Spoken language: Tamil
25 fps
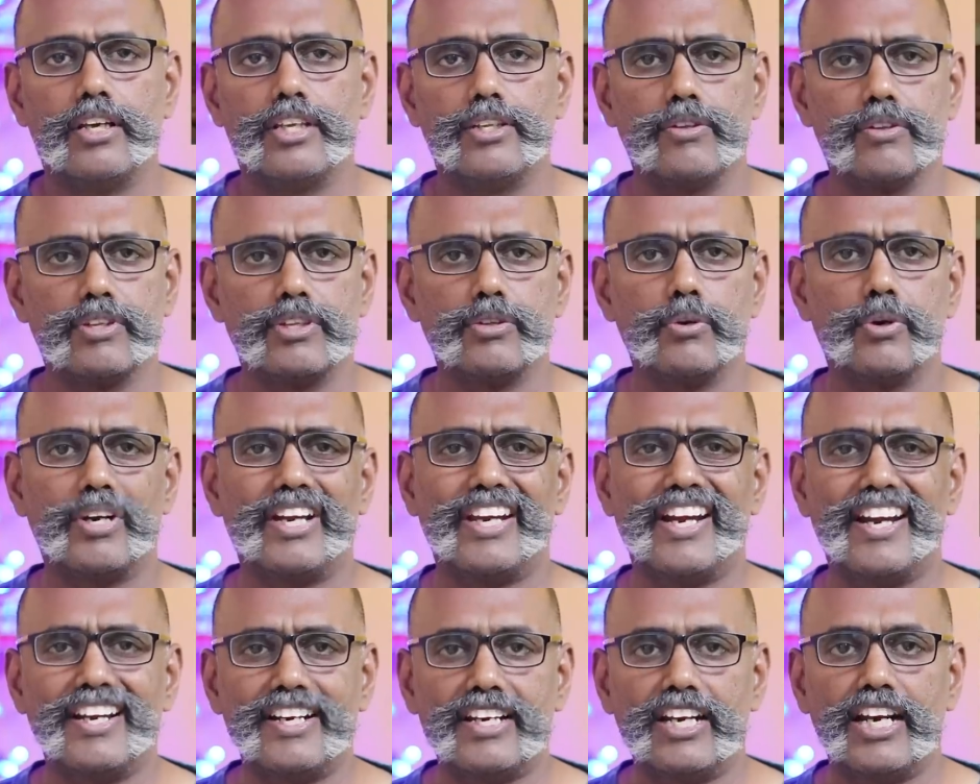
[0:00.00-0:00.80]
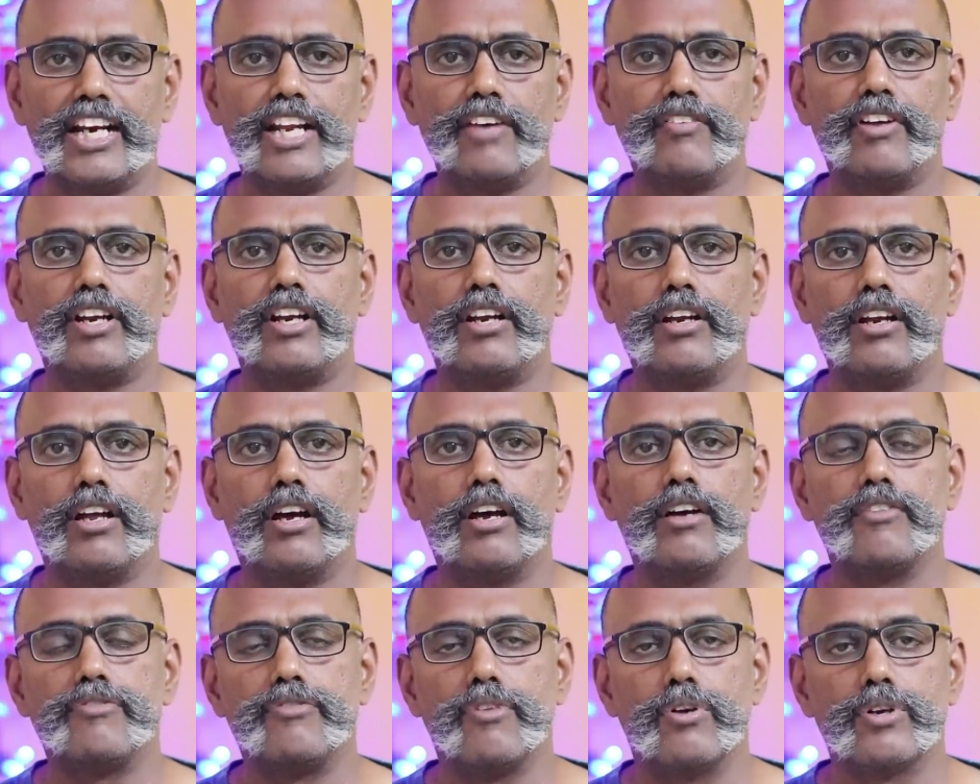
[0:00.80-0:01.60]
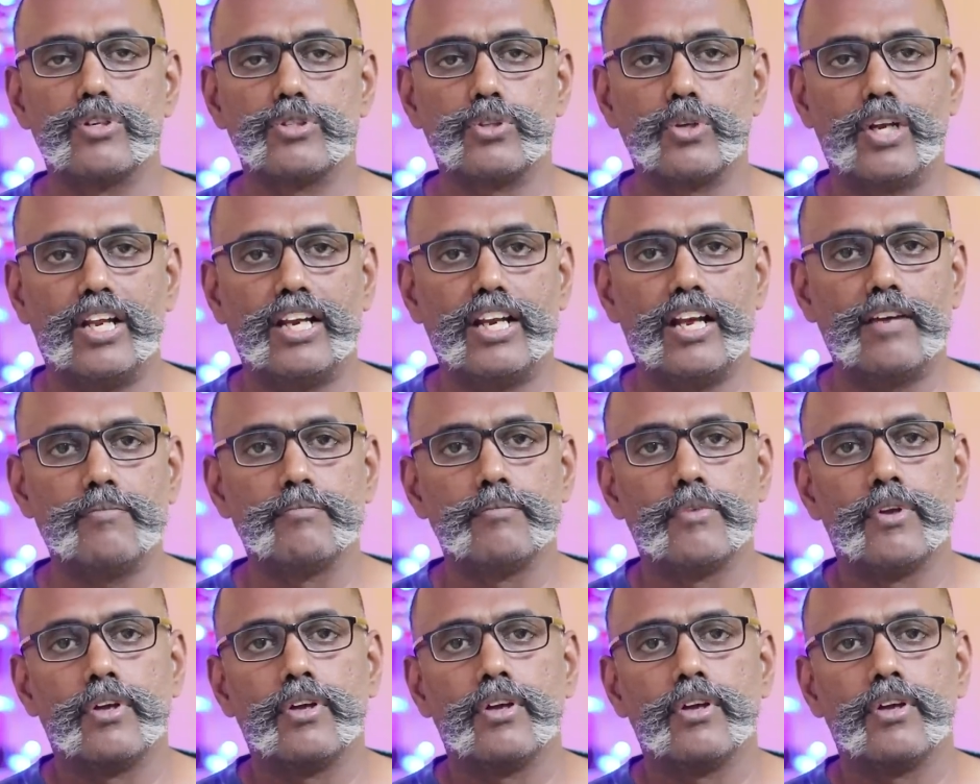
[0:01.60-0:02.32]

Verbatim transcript: இது வந்து ஒரு என்ட்ரி லெவல் ஃபோன் சொல்லலாம்